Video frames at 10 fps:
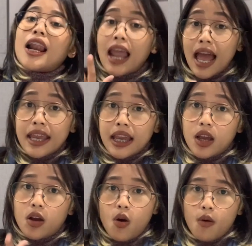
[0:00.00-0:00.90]
like,
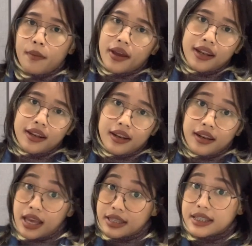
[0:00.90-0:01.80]
comment,
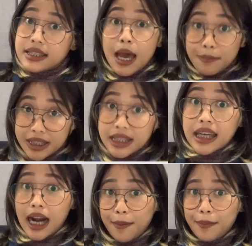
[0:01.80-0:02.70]
dan
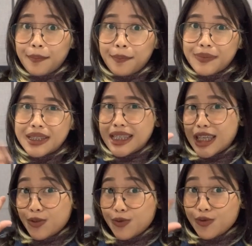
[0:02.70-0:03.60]
subscribe. See
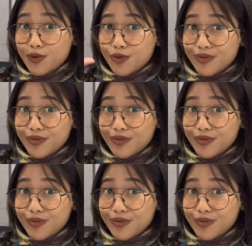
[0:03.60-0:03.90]
you!